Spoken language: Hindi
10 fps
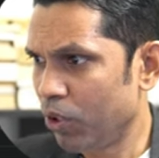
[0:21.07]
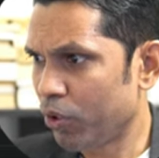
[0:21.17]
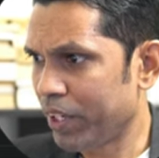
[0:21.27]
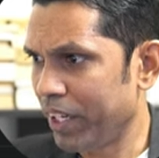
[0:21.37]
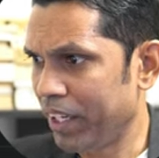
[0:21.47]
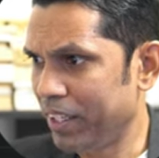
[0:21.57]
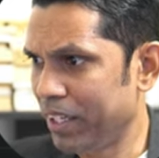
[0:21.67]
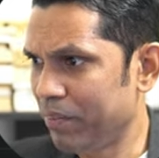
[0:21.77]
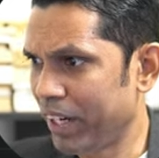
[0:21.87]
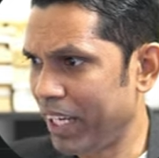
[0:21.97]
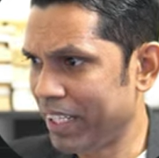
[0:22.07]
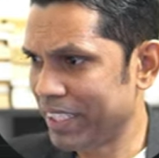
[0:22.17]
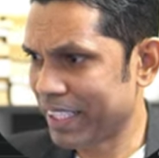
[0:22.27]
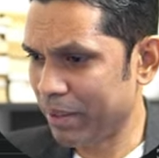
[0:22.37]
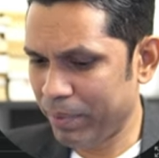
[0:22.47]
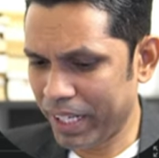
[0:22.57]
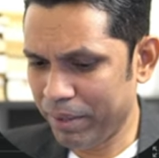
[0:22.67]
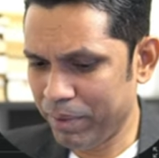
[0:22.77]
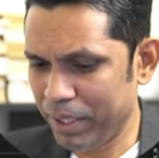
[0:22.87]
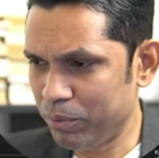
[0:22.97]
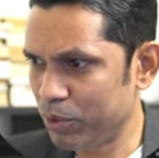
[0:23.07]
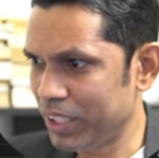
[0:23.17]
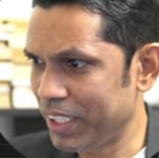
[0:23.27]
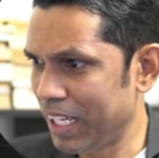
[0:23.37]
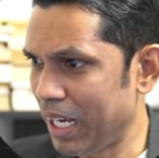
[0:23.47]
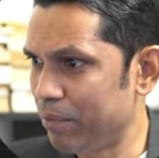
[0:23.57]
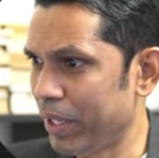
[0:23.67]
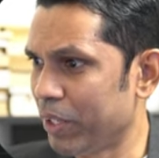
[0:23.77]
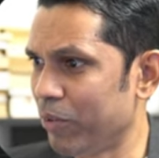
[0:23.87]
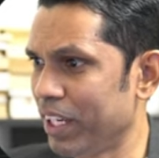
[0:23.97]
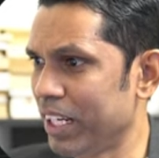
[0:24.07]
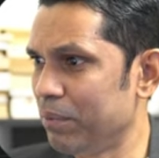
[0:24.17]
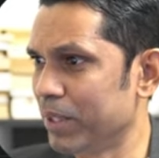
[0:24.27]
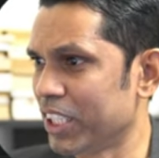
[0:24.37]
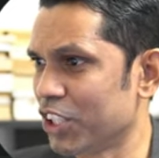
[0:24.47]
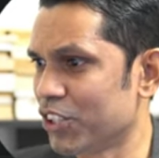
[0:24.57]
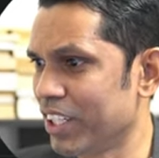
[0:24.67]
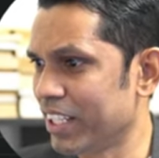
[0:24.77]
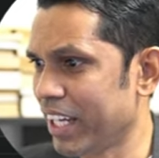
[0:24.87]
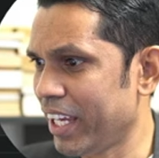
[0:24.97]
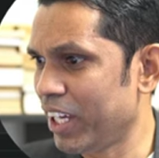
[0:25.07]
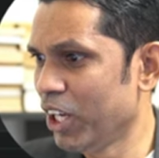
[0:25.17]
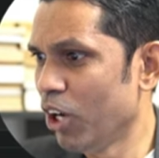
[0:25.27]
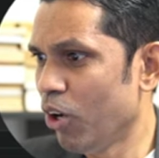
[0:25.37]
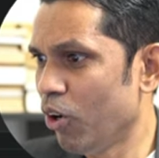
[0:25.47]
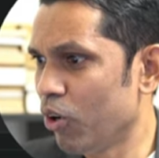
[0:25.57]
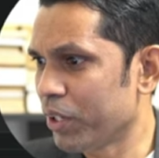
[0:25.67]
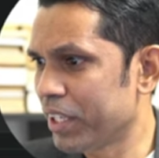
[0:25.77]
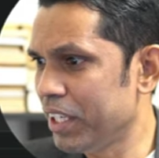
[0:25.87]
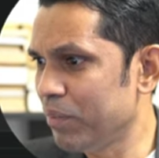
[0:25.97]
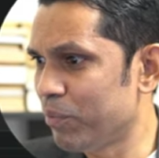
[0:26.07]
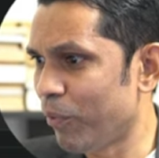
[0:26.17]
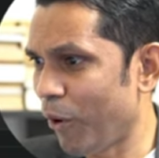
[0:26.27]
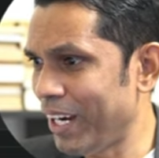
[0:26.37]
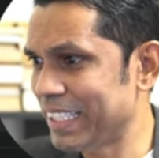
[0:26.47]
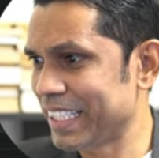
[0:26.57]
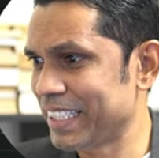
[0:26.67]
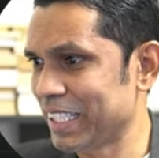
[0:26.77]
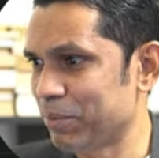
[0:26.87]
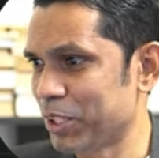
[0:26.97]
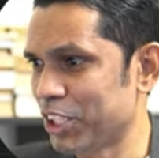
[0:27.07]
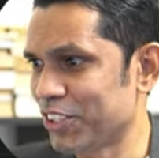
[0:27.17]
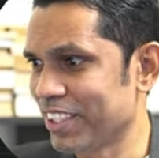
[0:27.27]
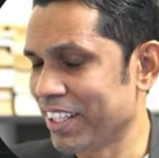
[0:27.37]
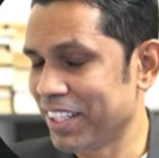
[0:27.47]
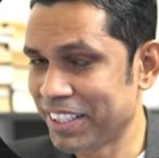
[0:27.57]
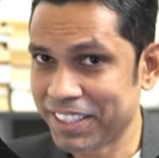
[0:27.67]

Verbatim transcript: ओके ये फाइल किसके बारे में है मुझे यहाँ पे क्विकली पता चल रहा है और की पॉइंट्स के साथ पता चल रहा है